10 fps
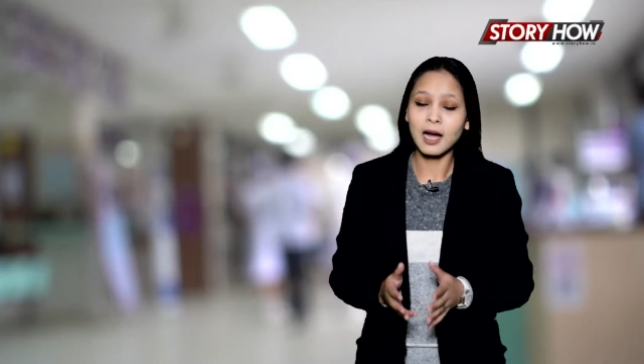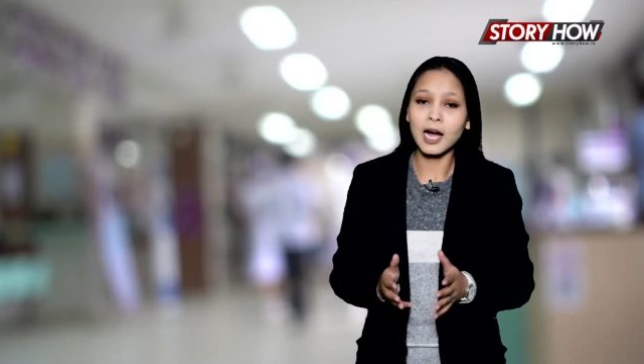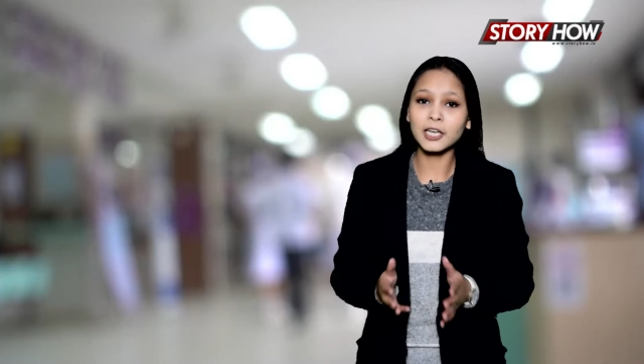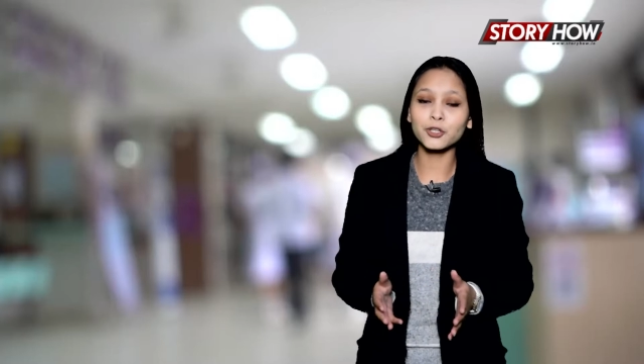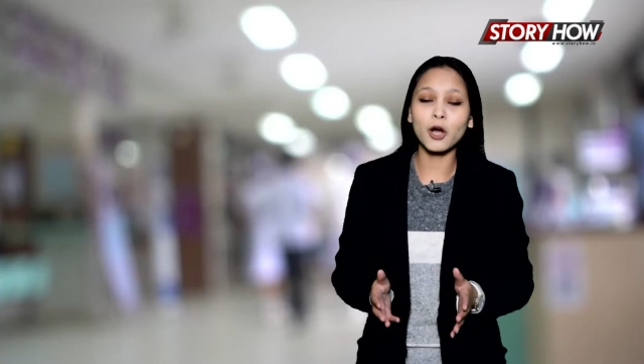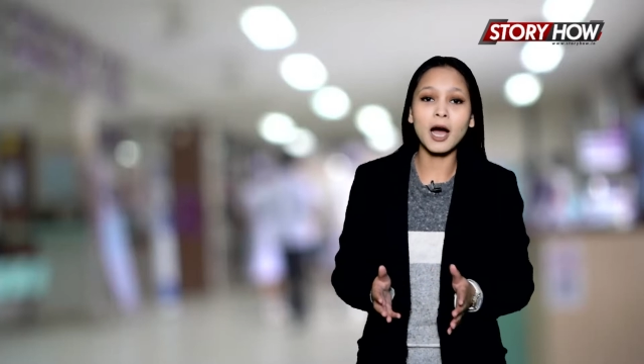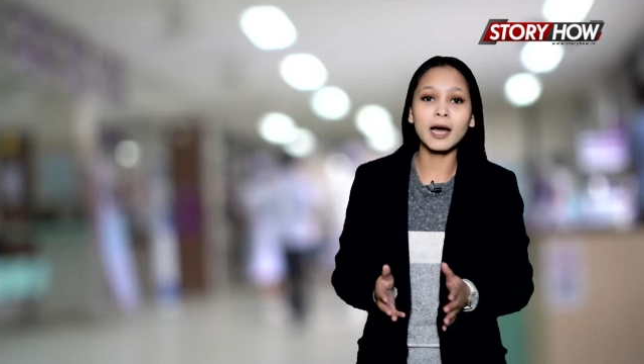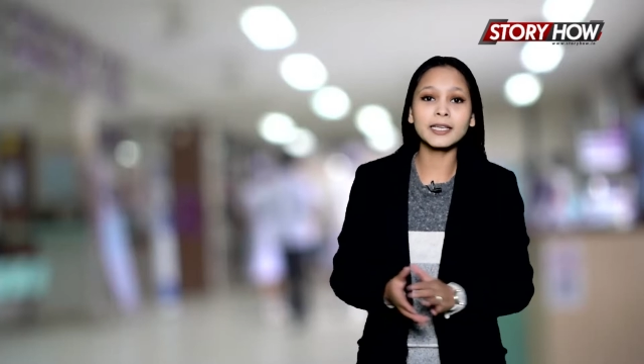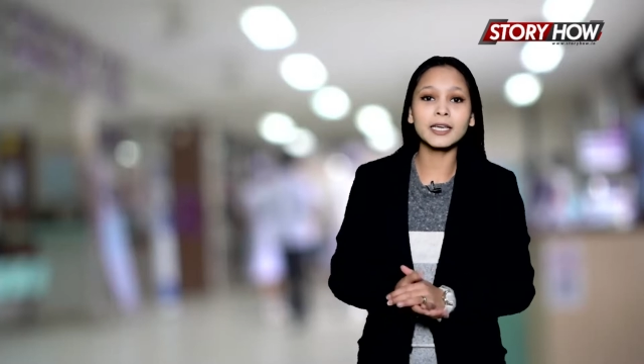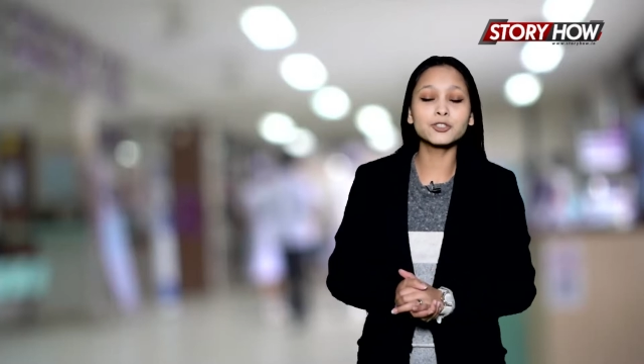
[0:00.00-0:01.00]
हर
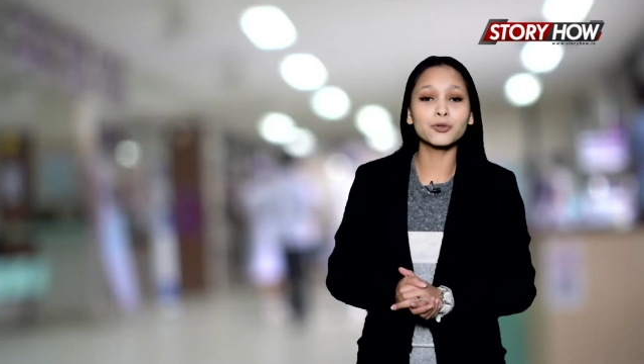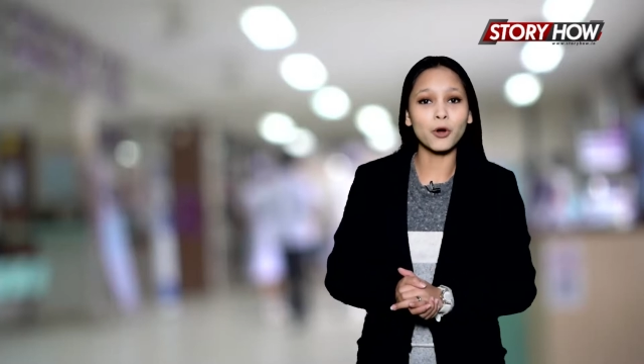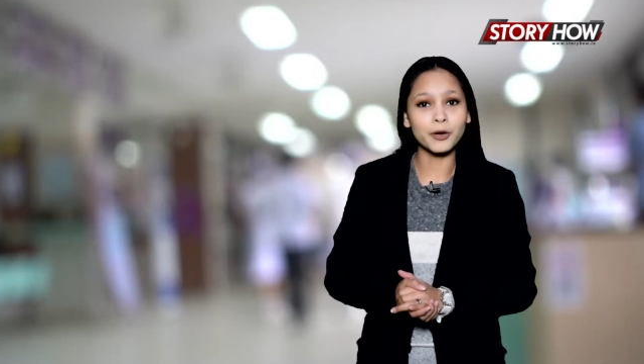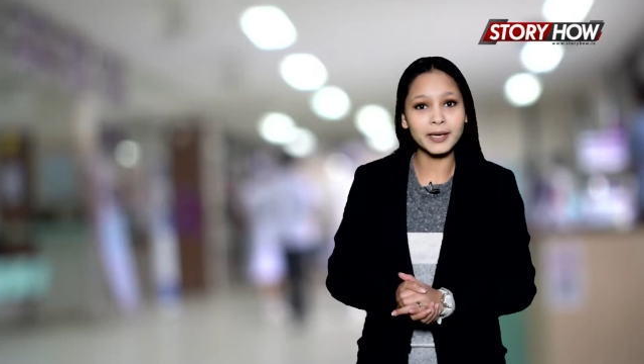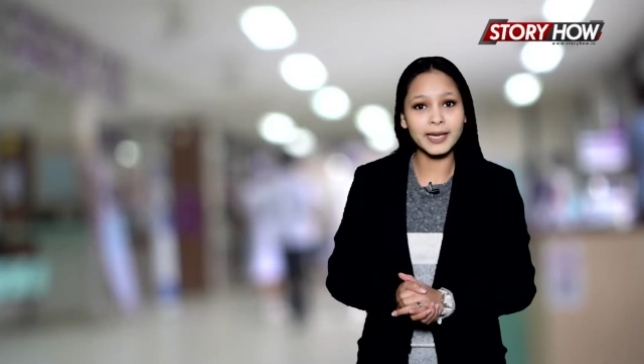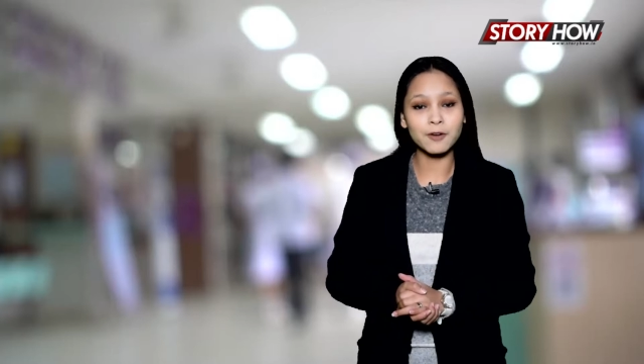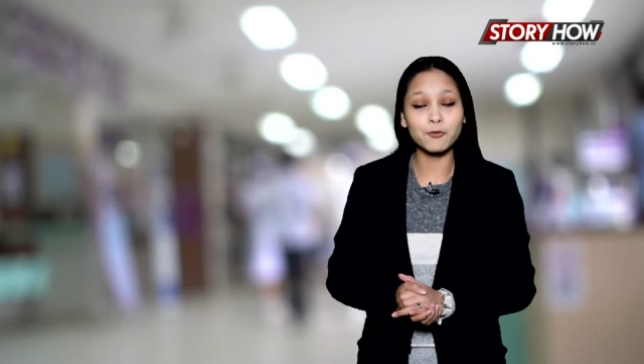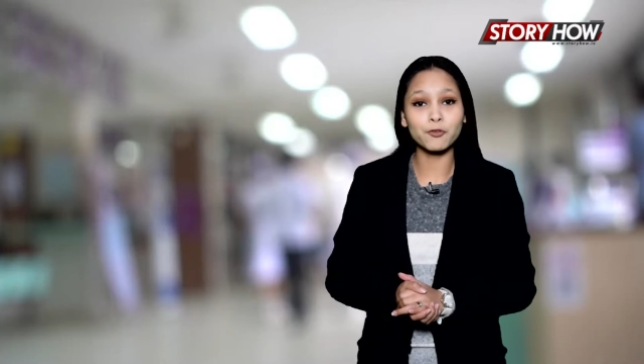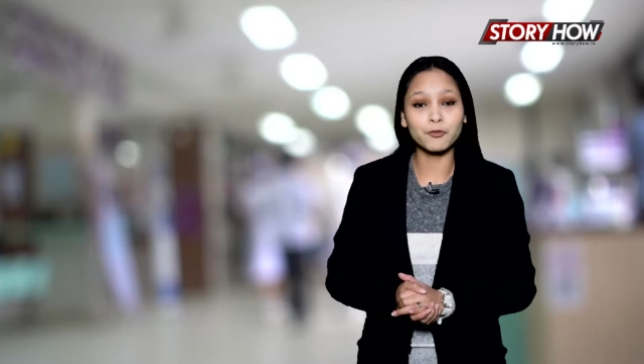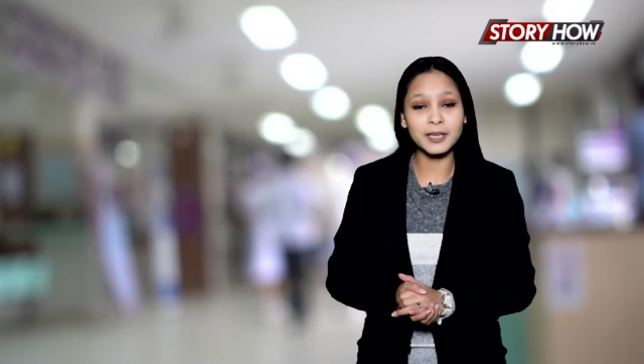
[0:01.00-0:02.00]
त्यौहार की जो रौनक है
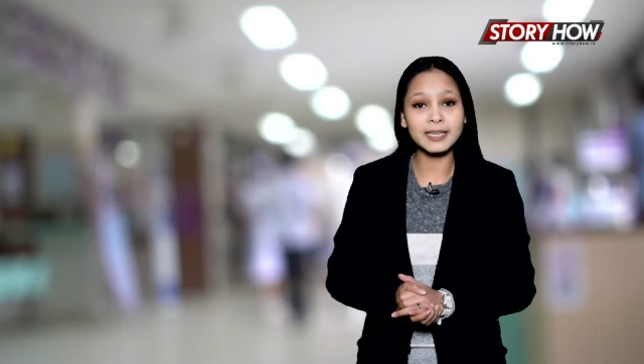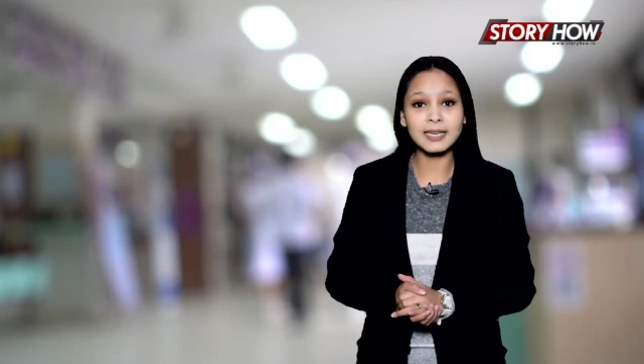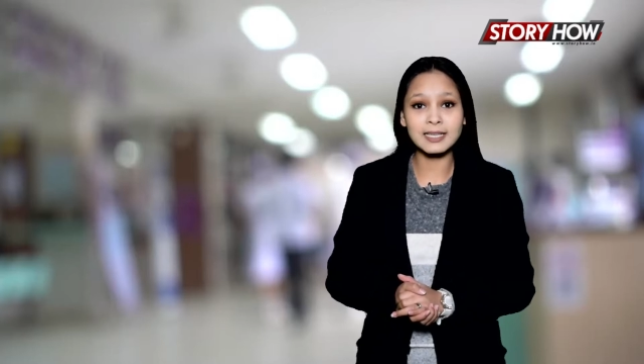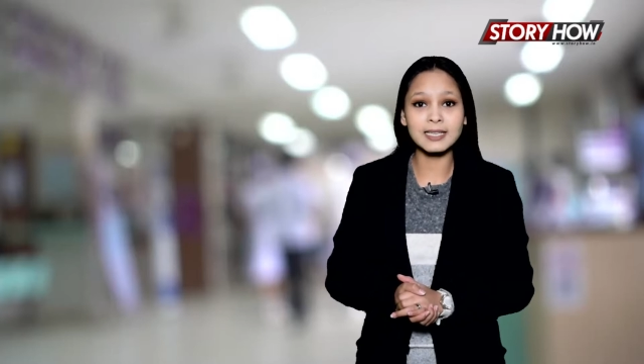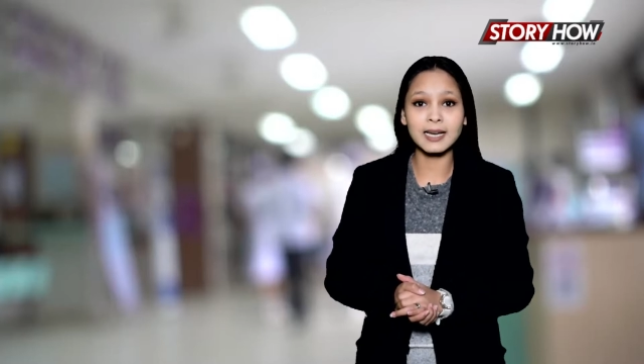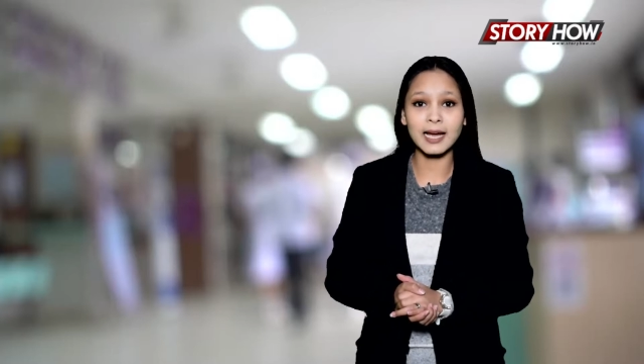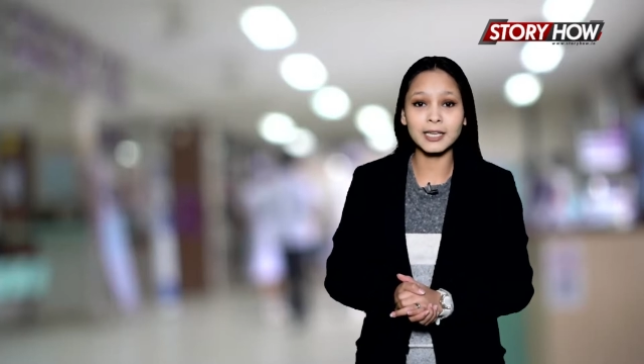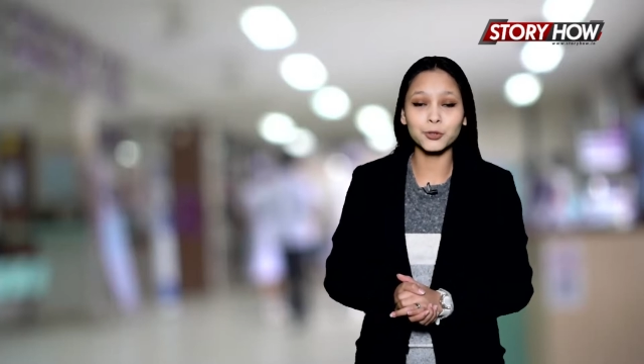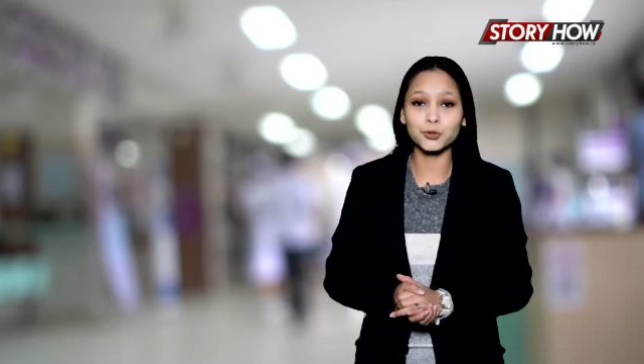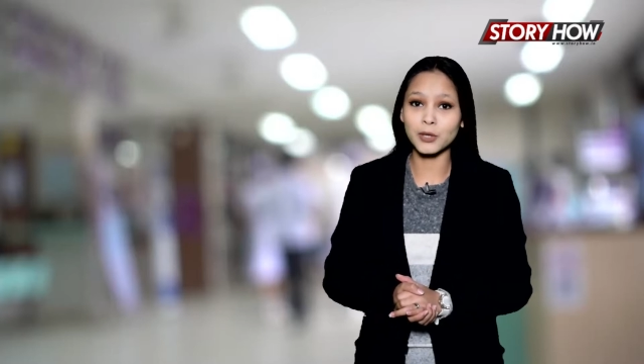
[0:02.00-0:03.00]
वो फीकी नज़र आई
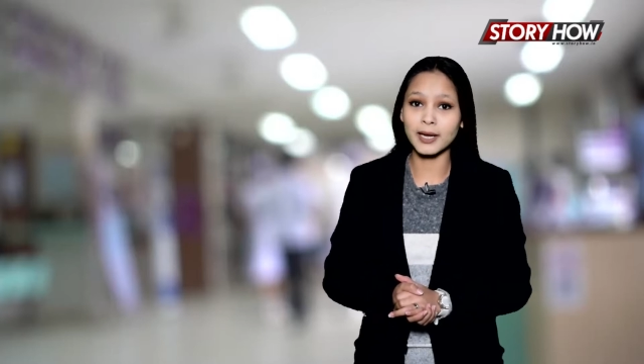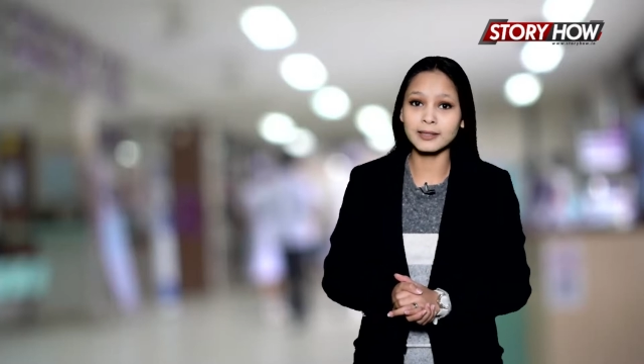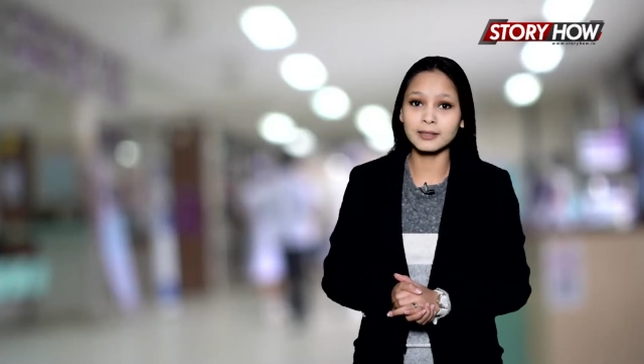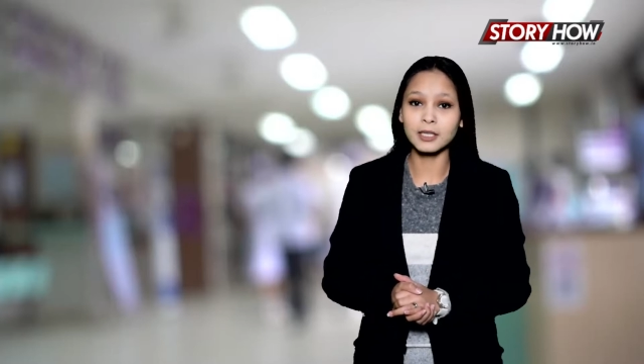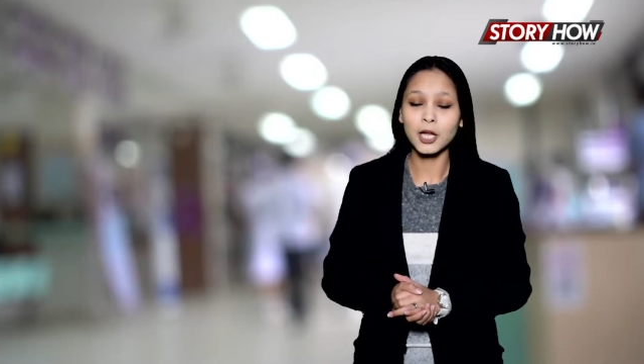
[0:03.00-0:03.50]
तो शायद